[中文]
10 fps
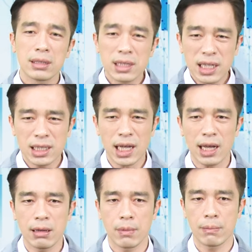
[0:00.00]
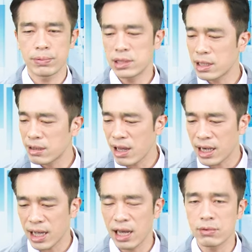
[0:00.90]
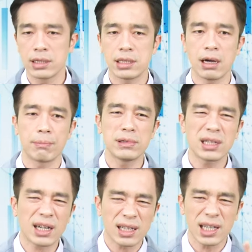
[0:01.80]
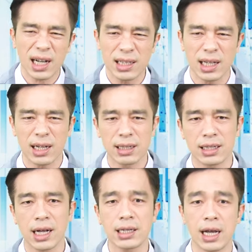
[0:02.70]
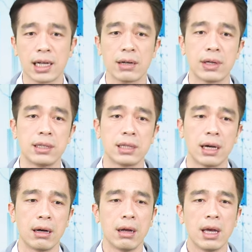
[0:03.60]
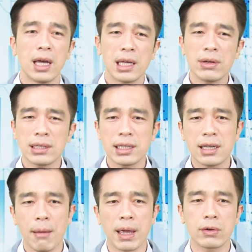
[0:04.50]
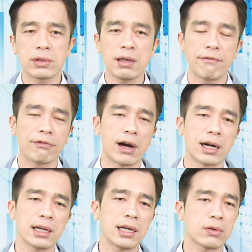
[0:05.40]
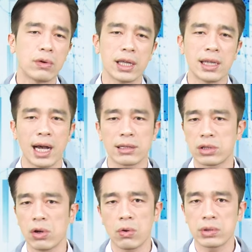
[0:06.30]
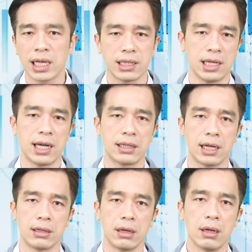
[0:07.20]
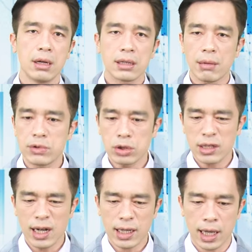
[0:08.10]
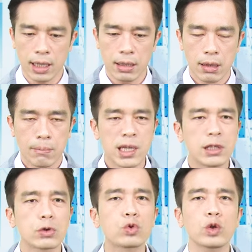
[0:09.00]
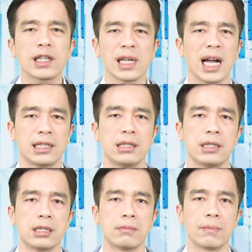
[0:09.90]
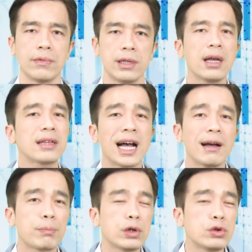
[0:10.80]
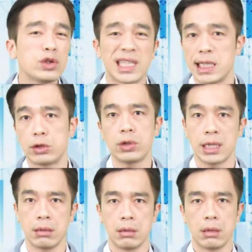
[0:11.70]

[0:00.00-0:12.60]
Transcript: 你拆了没？不是跟大家开玩笑，不是咔嚓咔嚓跟大家开开玩笑，因为现在美国政府啊，各国银行都在拆弹了，他们就是要给民众最大的信心，让大家不会去挤兑。